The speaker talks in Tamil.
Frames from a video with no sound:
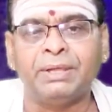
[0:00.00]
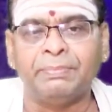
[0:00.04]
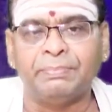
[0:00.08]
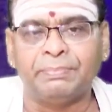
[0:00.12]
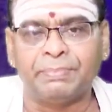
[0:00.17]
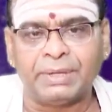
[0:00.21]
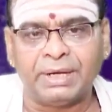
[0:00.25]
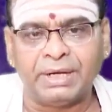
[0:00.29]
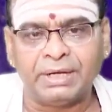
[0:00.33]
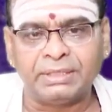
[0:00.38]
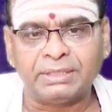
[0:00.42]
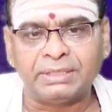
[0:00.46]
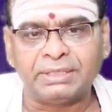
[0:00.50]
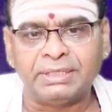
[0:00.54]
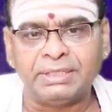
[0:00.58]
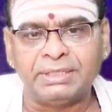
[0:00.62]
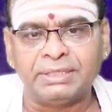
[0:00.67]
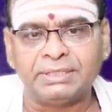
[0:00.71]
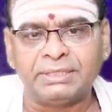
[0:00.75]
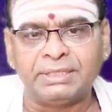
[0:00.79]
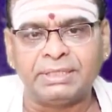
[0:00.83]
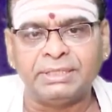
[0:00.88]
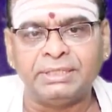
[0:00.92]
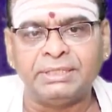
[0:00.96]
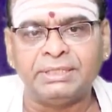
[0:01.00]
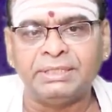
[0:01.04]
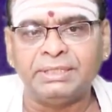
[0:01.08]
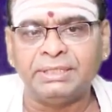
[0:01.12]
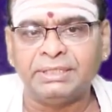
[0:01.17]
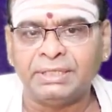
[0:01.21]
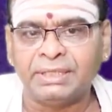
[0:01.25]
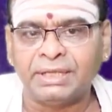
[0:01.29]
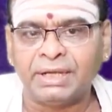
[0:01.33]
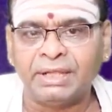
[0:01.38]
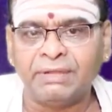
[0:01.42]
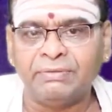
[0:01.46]
பிரார்த்தனை செய்து
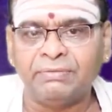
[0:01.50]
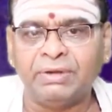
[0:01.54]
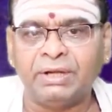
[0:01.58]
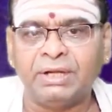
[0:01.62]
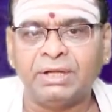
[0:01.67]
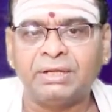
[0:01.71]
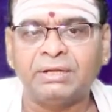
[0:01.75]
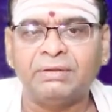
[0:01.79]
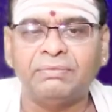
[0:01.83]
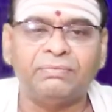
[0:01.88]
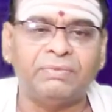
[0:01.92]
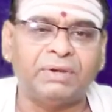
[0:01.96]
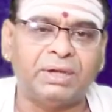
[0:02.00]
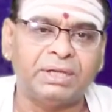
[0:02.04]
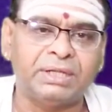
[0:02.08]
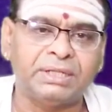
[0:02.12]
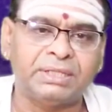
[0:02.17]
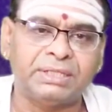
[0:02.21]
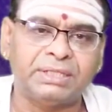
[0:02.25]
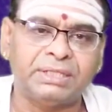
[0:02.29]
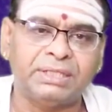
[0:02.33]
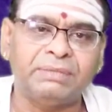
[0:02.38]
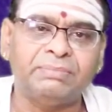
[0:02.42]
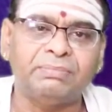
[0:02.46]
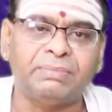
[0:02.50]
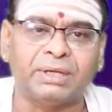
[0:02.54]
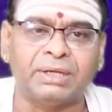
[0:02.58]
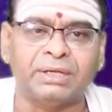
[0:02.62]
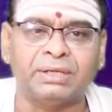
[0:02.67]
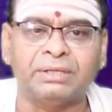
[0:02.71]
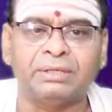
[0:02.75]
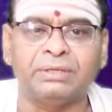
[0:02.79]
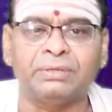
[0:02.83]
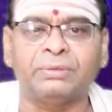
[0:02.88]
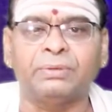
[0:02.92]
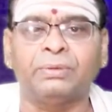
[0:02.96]
நிறைவாக வாழ்த்தி
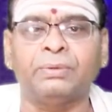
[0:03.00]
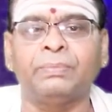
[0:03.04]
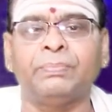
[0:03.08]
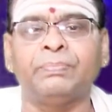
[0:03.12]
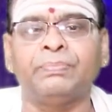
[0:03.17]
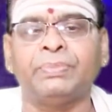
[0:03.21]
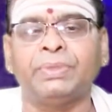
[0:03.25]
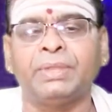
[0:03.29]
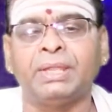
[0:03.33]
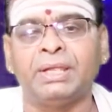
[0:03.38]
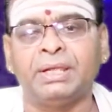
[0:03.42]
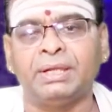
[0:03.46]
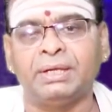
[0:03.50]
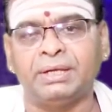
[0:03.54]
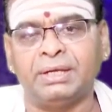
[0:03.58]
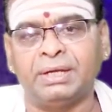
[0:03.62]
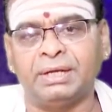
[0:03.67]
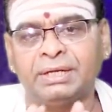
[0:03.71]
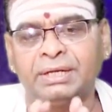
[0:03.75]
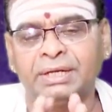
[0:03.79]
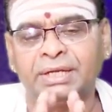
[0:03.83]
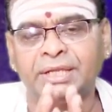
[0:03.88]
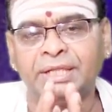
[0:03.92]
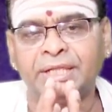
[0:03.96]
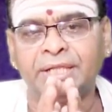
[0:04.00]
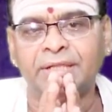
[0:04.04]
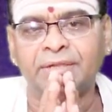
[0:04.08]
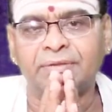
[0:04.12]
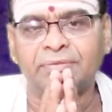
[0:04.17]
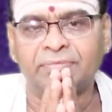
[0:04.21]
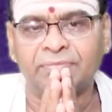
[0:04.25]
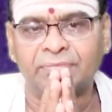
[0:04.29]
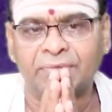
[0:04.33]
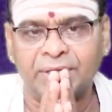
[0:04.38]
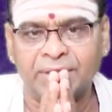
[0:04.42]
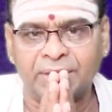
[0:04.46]
மகிழ்கின்றோம் நன்றி
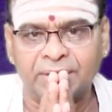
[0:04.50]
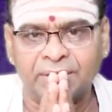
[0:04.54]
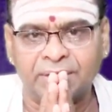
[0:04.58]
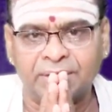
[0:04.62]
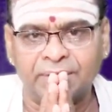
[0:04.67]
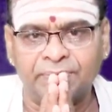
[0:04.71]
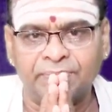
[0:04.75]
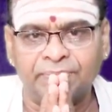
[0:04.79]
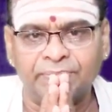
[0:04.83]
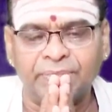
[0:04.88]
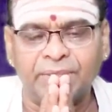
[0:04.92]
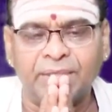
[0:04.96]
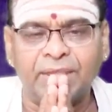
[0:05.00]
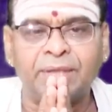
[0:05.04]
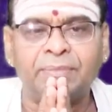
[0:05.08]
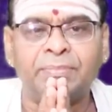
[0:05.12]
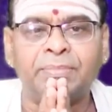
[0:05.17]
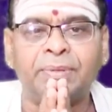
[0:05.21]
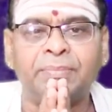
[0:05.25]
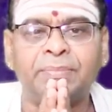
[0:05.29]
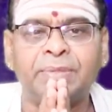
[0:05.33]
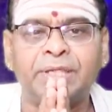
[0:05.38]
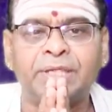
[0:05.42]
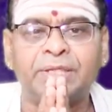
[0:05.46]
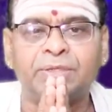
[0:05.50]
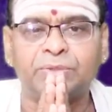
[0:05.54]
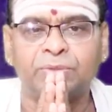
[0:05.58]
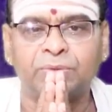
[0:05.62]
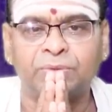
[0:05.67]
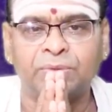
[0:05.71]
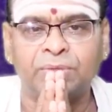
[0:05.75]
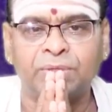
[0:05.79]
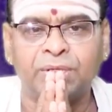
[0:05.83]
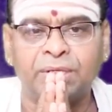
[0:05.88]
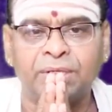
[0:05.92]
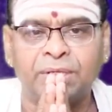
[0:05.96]
வணக்கம் இன்பமே
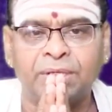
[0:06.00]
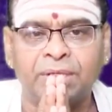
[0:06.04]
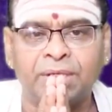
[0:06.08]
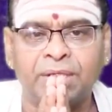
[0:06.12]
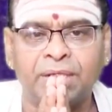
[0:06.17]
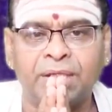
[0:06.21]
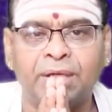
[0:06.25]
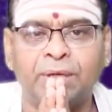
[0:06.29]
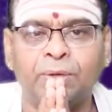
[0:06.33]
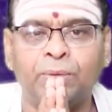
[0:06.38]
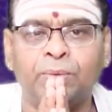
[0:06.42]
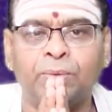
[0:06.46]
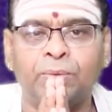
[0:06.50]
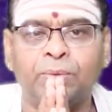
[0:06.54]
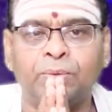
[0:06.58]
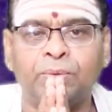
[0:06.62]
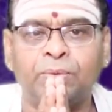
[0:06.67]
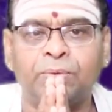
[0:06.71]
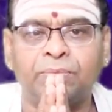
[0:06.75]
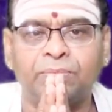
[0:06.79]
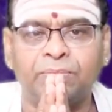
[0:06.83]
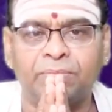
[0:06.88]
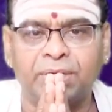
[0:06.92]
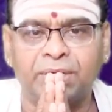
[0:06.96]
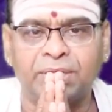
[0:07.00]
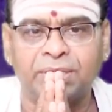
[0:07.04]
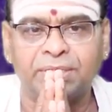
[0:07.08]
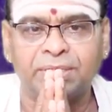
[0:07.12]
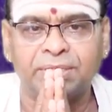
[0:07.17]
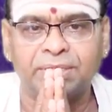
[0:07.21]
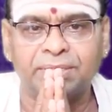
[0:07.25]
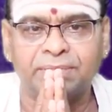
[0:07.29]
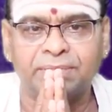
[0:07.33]
சொல்க எல்லோரும் வாழ்க